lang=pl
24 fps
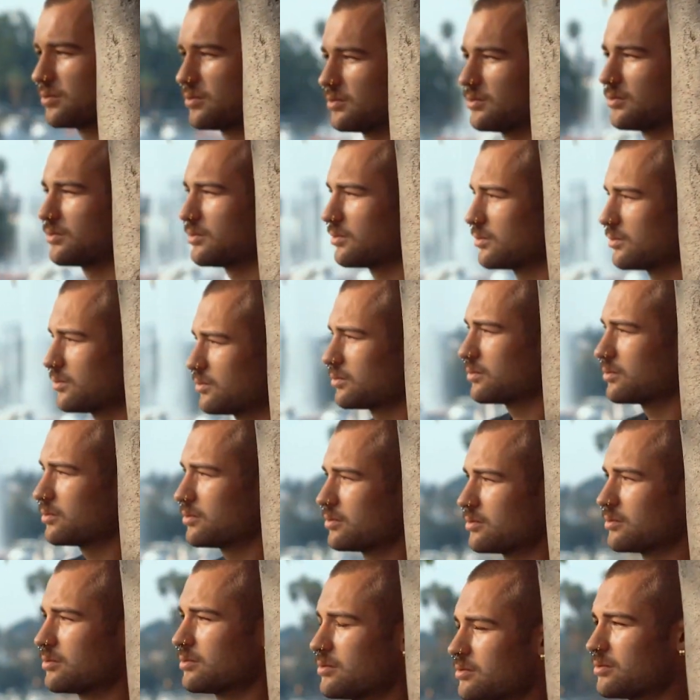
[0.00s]
lęk
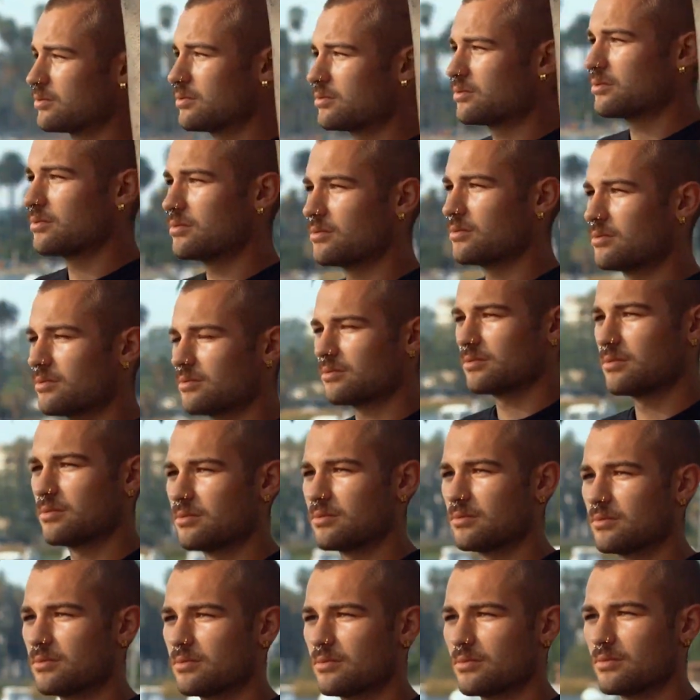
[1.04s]
przed porzuceniem,
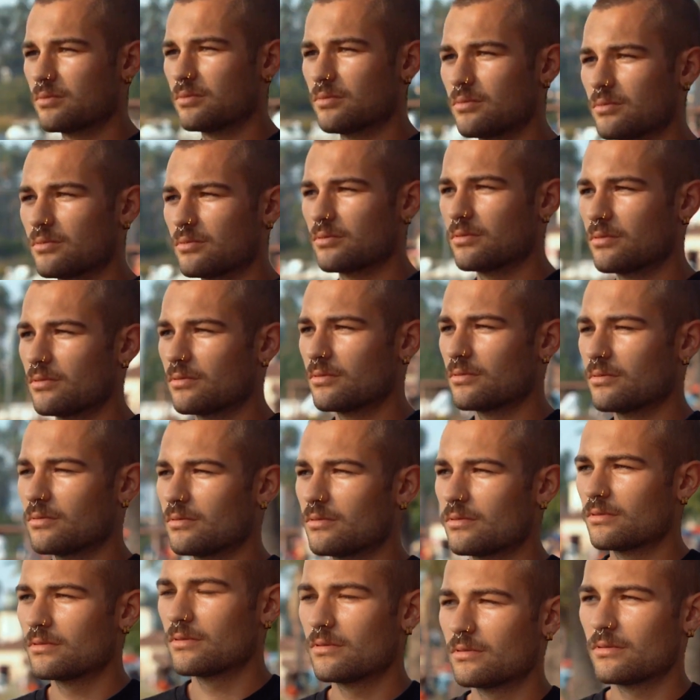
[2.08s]
e,
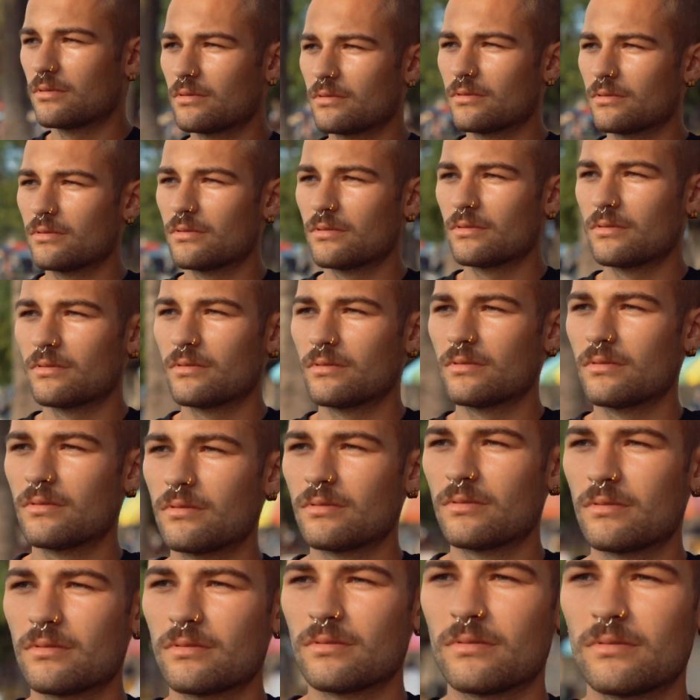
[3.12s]
który E,
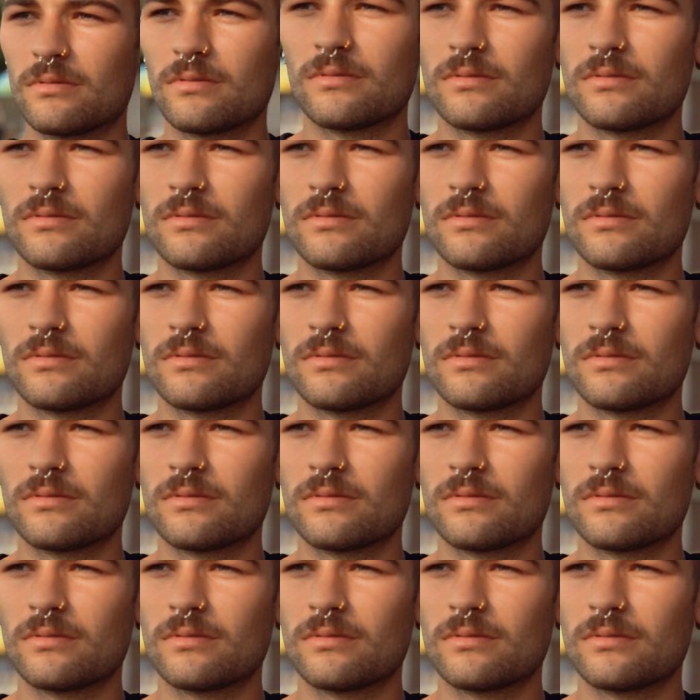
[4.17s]
człowiek